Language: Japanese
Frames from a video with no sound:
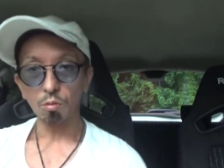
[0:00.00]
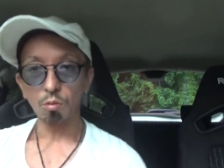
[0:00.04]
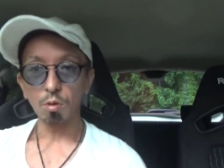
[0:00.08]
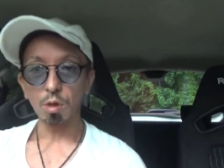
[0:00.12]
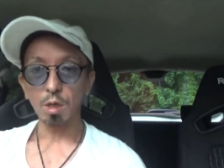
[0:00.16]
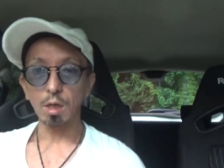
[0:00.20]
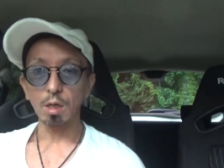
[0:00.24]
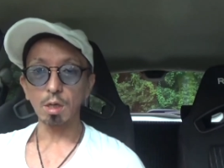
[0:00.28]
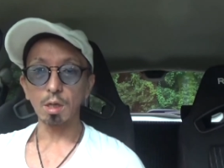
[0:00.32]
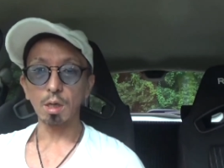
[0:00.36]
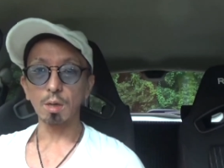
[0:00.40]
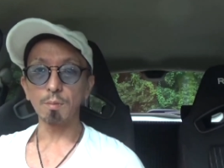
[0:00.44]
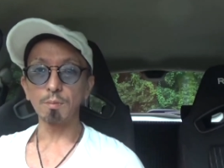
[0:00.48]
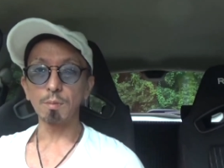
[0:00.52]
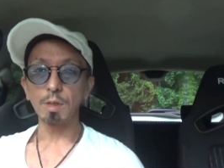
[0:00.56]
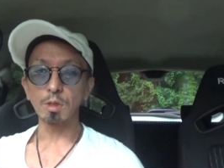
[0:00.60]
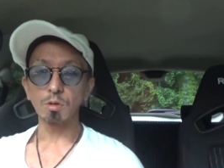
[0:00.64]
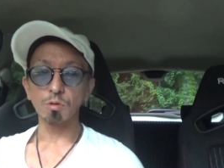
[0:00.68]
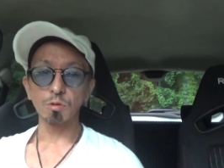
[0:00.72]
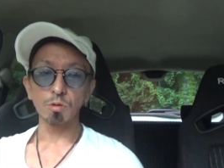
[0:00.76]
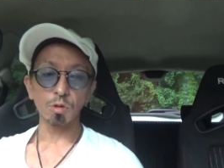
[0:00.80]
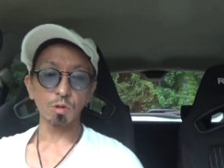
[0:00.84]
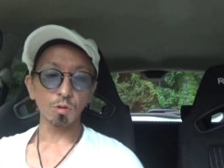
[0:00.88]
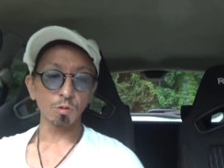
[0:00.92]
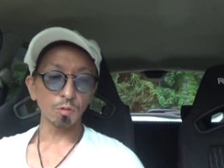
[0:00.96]
うかな。あんま
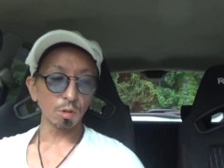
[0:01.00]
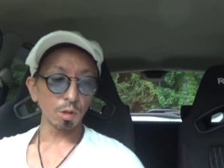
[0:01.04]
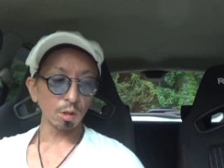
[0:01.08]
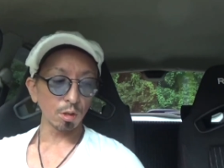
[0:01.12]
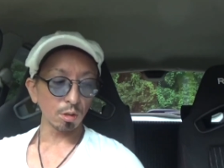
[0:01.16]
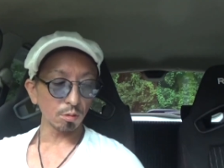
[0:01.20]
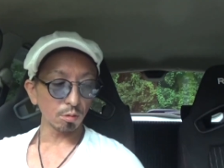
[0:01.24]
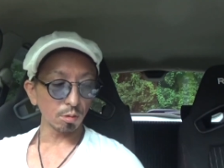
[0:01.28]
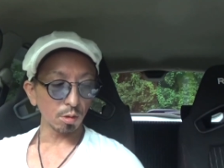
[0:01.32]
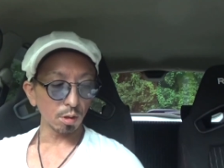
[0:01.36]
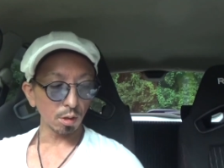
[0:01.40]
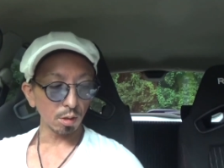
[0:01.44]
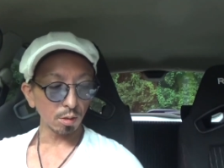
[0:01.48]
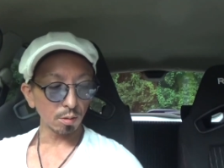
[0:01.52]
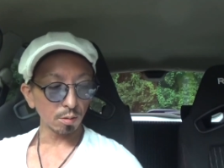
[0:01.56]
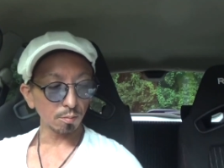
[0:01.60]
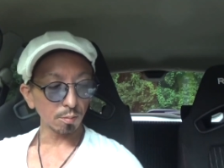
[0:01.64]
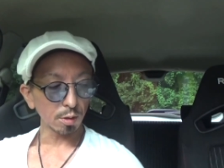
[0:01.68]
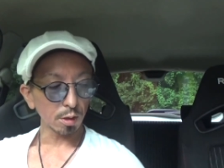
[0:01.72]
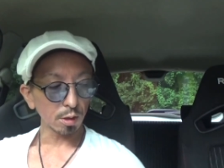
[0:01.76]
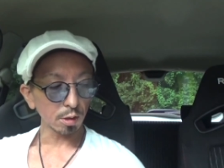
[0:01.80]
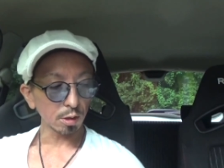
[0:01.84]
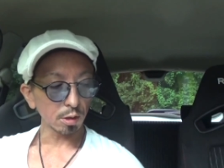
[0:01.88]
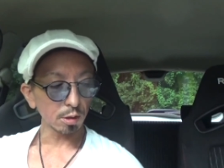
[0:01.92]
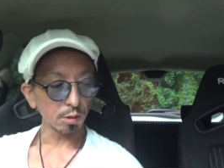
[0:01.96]
調子こいてっとね、
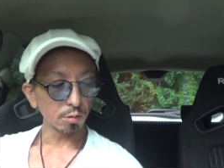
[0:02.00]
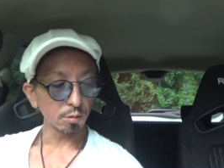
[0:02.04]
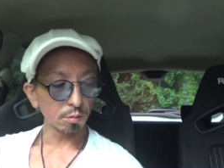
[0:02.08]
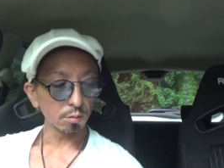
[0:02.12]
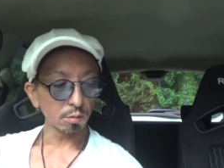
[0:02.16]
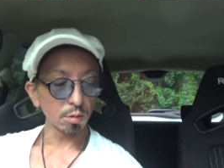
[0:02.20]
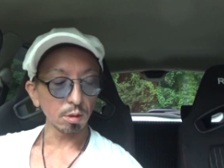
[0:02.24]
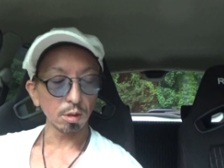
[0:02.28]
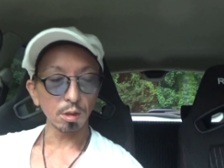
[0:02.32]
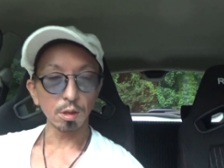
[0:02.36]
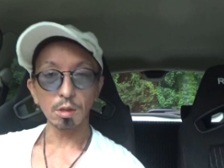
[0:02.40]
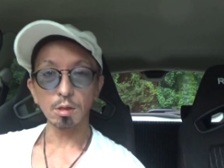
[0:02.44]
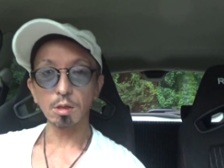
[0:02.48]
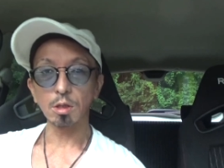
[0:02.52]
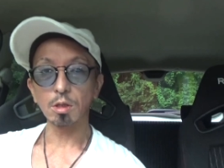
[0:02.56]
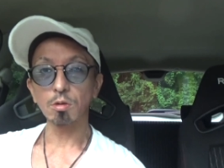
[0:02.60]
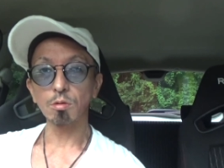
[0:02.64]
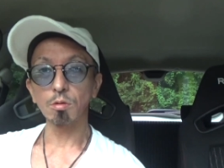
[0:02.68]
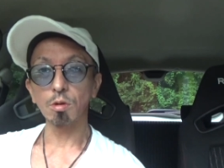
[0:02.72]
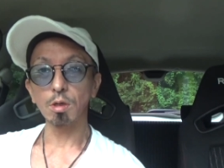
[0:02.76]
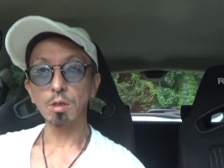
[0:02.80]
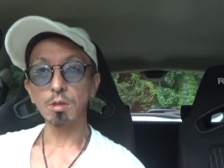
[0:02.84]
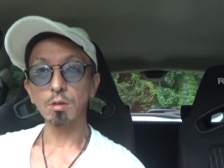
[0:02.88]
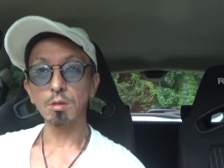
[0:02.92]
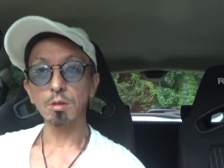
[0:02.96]
また急に視聴
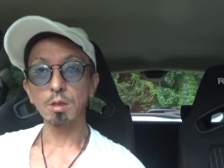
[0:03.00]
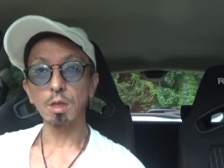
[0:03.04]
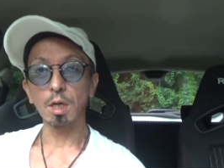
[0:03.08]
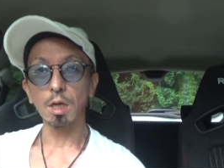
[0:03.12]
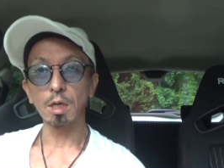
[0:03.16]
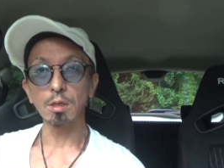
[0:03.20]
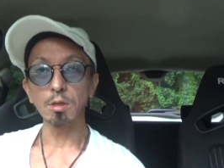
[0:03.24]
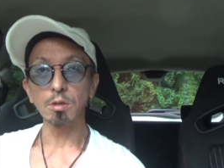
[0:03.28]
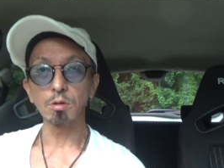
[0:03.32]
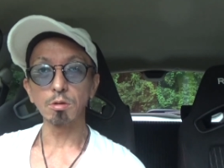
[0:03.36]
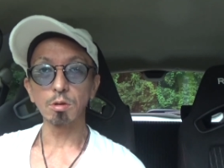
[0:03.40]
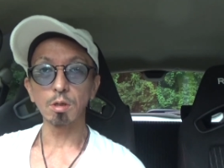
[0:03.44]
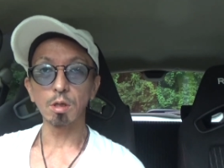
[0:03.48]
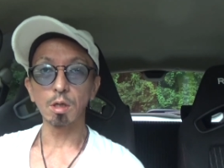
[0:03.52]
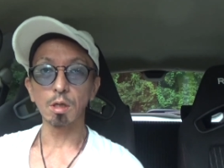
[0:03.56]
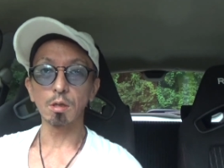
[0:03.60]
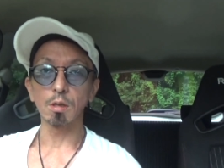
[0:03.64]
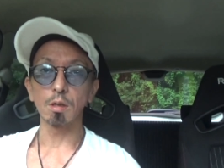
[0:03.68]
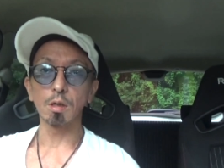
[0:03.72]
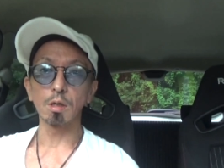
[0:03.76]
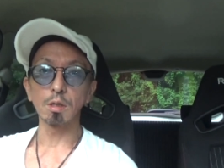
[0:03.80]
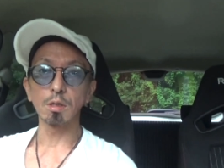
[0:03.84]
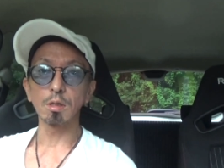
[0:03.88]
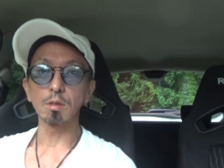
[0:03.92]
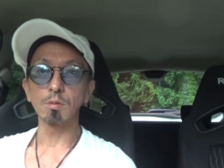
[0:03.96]
回数30回と
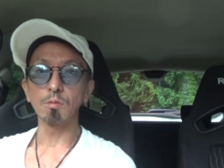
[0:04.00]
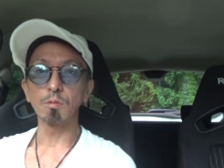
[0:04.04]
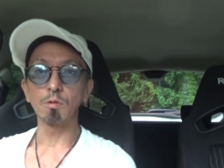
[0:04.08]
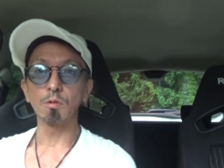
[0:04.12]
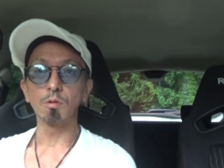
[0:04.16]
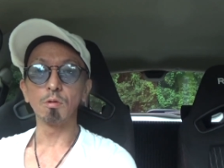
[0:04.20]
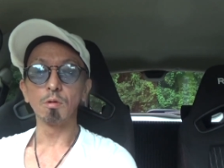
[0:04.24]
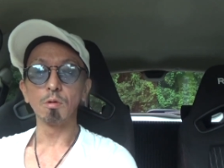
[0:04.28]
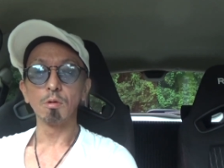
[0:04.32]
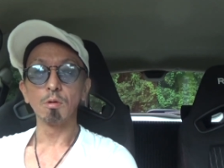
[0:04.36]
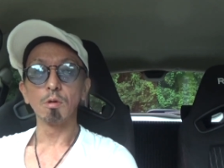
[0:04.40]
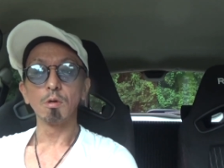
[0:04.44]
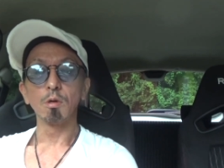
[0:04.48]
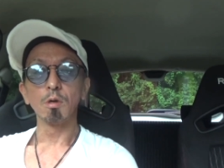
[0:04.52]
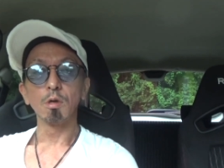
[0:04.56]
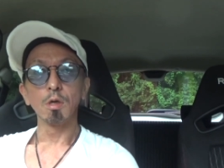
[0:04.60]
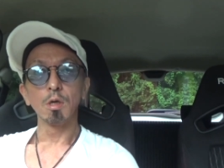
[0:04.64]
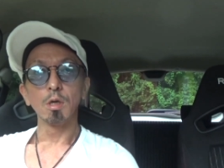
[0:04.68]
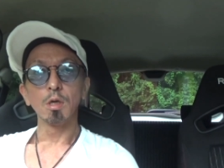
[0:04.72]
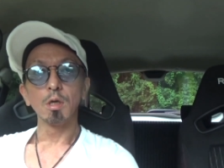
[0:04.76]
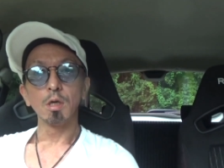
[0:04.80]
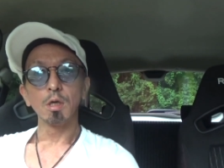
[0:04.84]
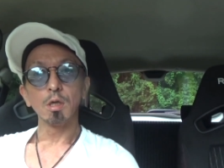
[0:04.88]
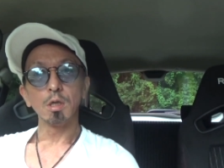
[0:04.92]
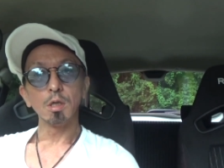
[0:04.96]
か、いつも、
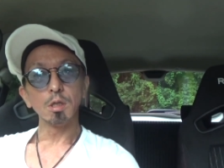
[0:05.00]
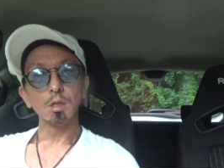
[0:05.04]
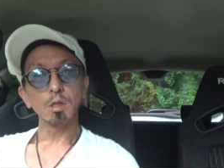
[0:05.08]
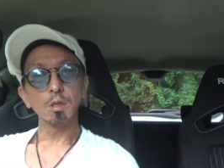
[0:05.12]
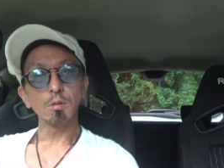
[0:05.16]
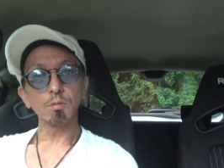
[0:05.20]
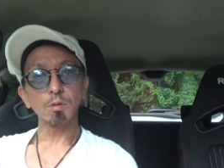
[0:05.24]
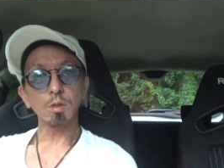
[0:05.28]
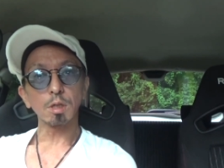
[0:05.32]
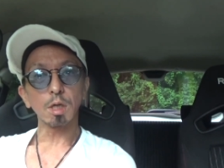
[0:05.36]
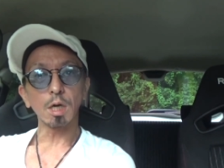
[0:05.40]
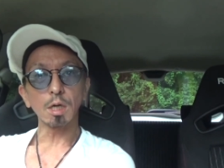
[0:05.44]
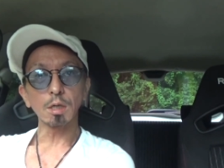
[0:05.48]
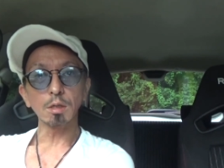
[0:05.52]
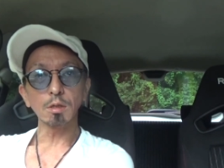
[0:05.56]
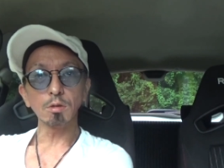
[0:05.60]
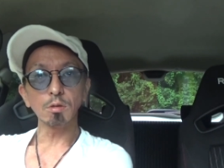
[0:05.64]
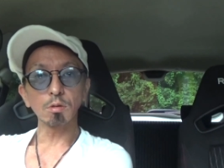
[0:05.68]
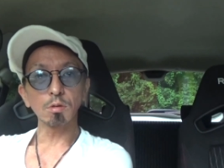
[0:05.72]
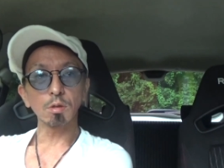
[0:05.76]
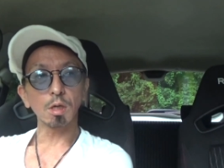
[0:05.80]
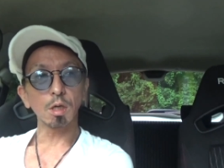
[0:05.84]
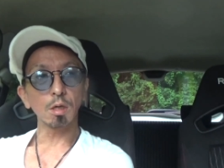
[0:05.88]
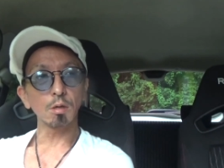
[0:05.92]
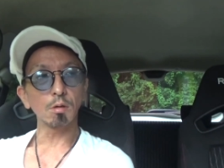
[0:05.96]
いつも
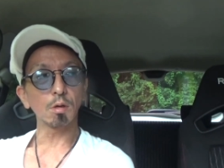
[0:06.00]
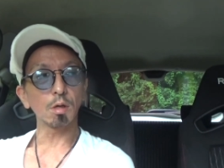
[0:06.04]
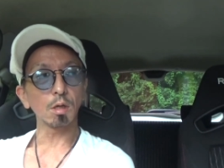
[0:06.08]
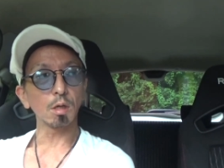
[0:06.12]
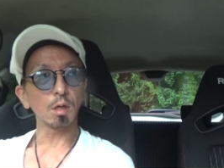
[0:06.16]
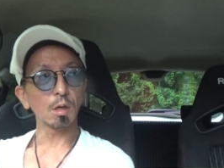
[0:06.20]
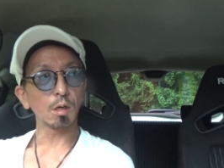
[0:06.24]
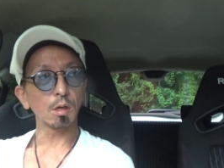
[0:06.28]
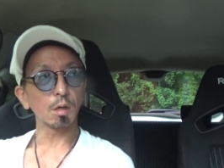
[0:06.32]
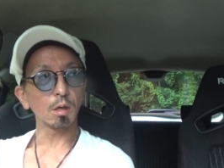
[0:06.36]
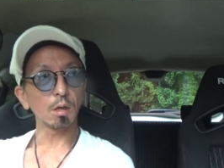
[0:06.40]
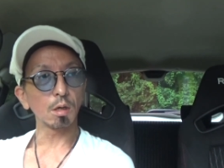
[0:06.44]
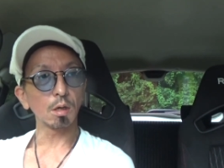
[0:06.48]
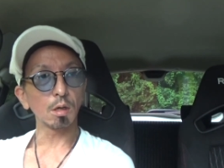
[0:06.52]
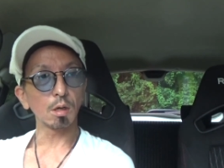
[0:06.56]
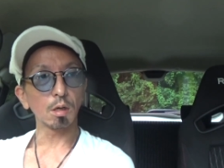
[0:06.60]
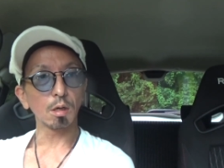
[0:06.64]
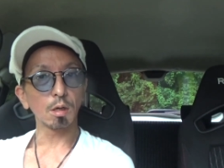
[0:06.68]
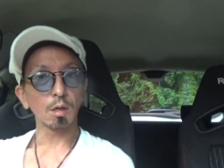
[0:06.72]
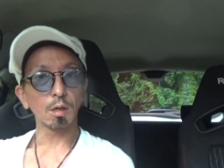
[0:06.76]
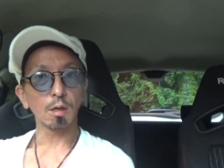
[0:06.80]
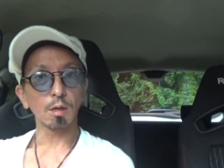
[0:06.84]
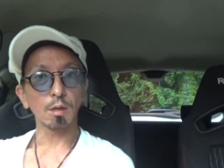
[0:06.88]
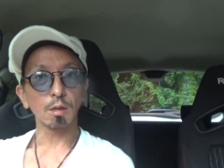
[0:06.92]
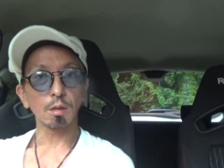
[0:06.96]
30回とかだか
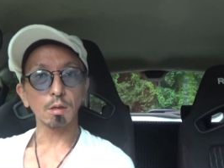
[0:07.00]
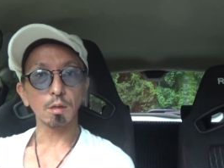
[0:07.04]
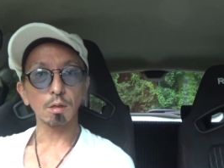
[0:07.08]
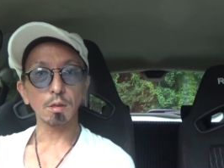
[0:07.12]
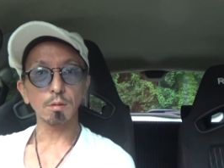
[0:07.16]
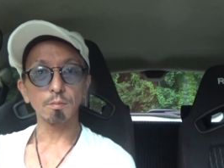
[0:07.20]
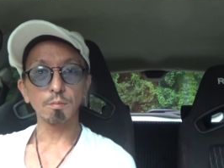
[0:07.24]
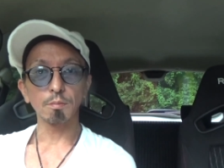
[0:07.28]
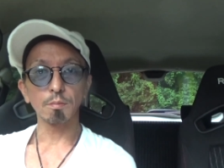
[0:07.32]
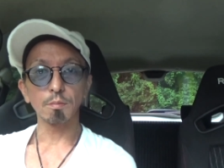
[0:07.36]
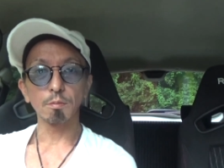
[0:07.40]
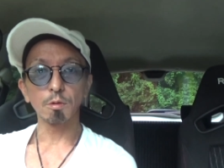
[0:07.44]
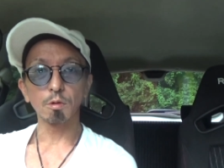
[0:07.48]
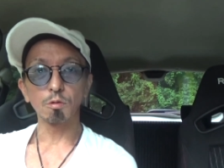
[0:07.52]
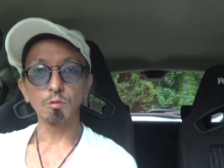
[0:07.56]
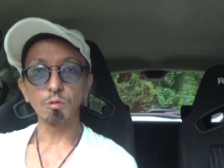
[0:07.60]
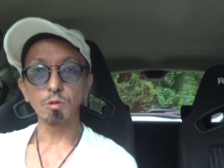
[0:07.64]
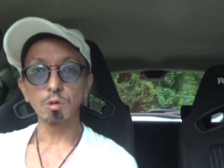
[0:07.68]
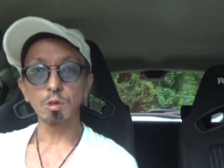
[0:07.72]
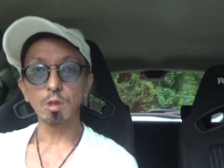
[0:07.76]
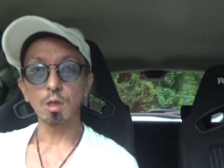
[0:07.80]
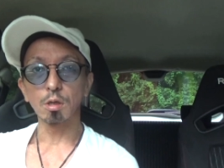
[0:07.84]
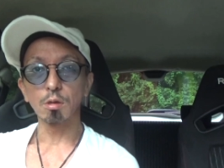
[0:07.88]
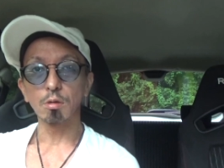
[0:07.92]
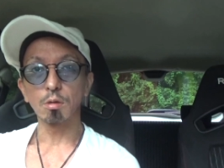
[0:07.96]
ら、
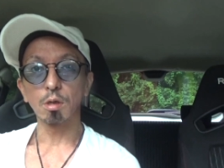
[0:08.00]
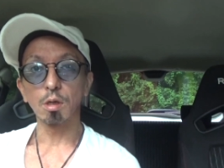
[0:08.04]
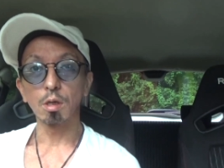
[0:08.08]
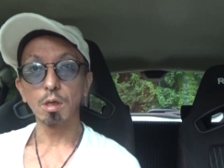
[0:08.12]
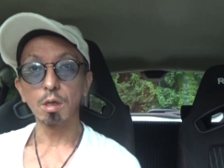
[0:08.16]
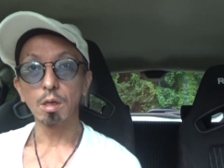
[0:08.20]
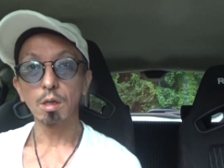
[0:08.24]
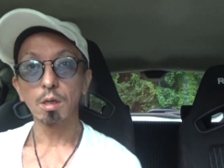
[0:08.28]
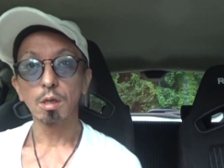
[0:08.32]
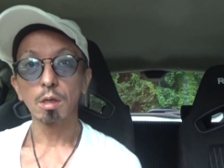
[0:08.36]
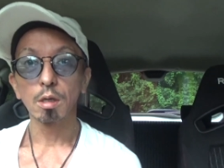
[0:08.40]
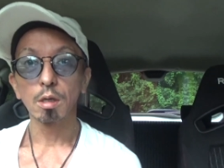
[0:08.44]
50回とかね、